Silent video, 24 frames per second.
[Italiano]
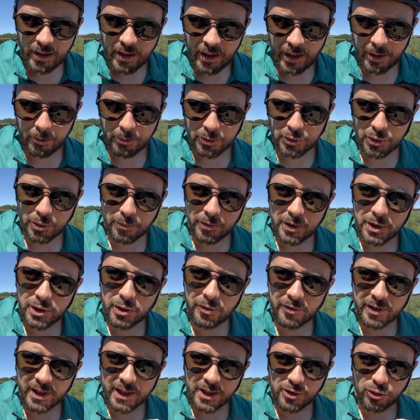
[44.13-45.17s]
In questo
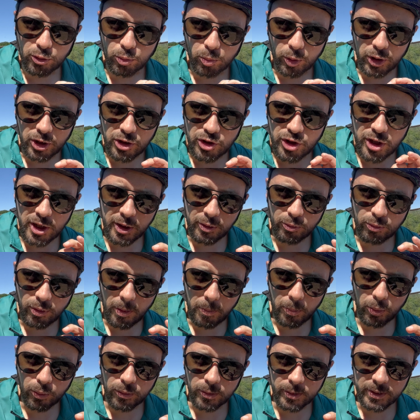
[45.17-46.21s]
video vi riassumo i 5
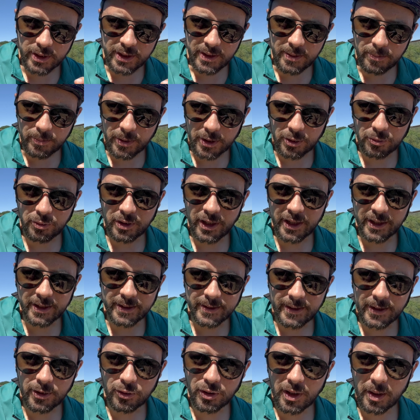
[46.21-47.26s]
punti per cui la
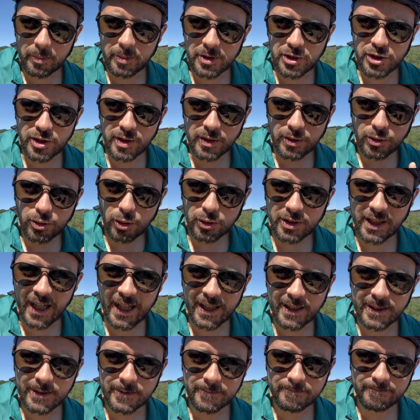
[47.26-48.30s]
ritengo la bici
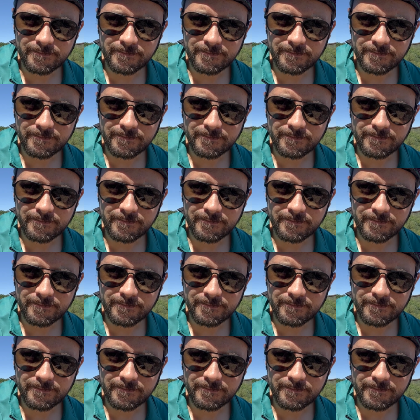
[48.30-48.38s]
totale.